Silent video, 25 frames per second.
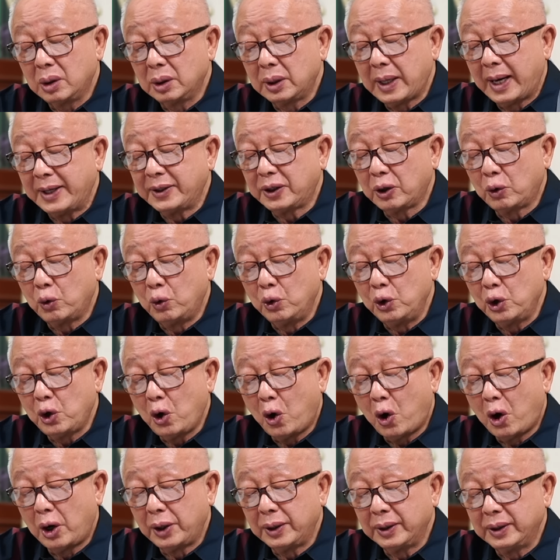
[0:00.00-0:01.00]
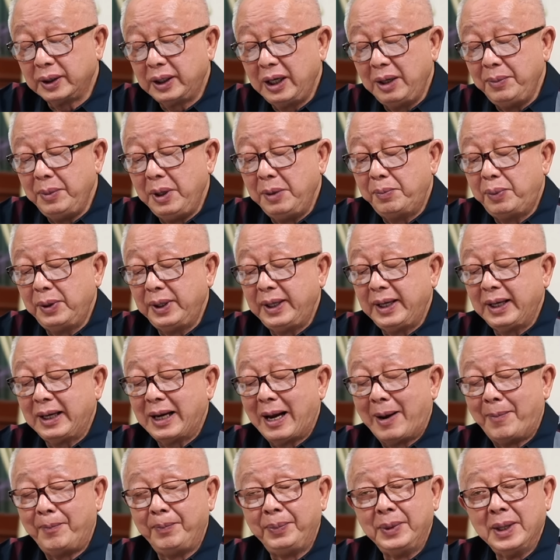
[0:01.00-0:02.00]
นายสกุลธรที่มีพฤติกร
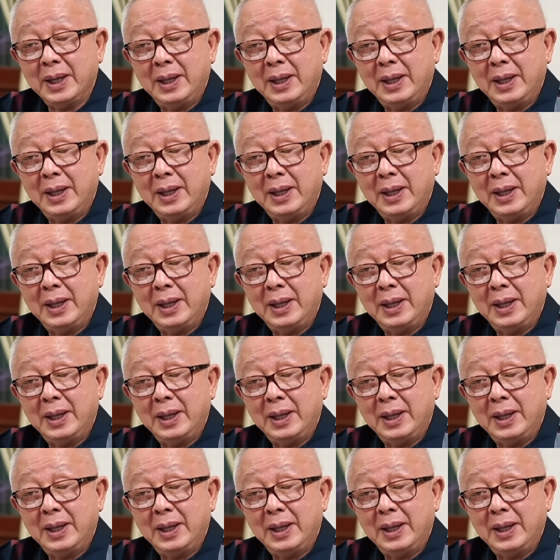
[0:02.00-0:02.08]
รม